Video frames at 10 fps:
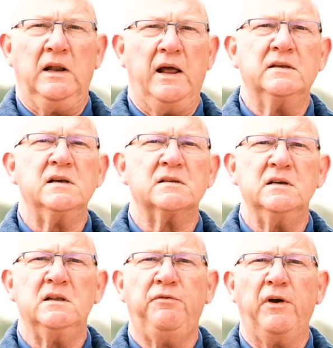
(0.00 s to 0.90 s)
Il a
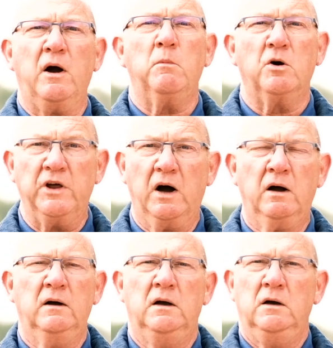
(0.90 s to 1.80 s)
exercé différents mandats
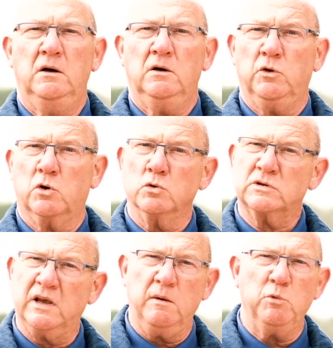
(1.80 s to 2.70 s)
de
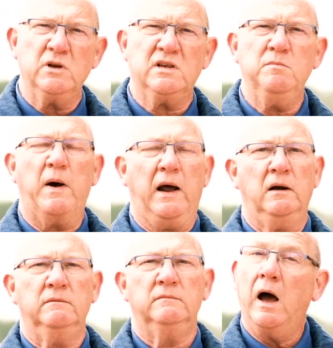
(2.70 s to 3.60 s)
conseiller
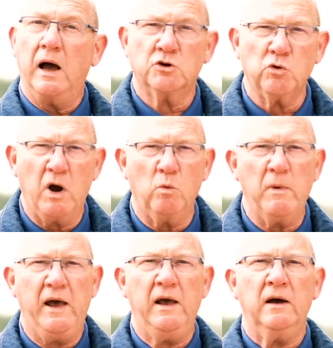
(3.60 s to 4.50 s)
municipal, adjoint au
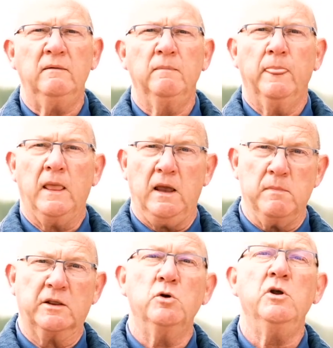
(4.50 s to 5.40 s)
maire et
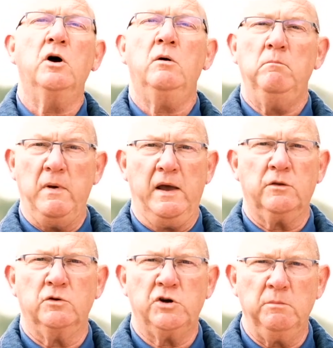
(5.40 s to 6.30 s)
maintenant
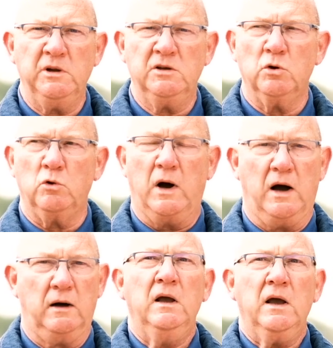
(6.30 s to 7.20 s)
maire de
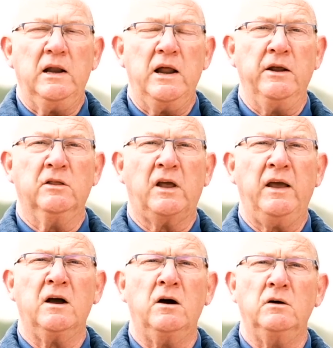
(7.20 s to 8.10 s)
Germigny-sur-Loire. Il a une
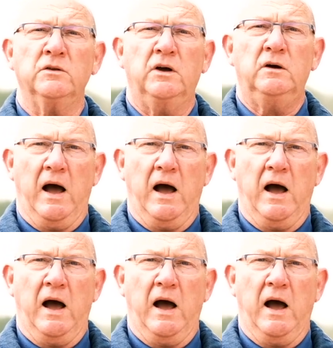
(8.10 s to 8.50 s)
très grande